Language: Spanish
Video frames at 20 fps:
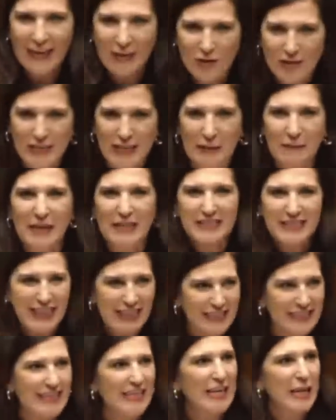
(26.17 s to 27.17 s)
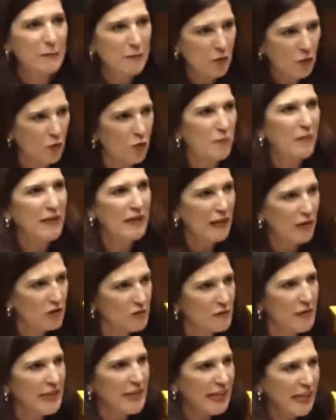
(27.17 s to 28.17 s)
los temas que sí le preocupan a los
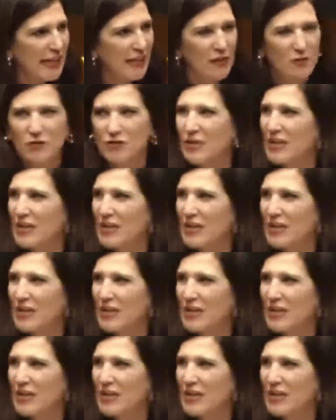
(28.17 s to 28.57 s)
mexicanos.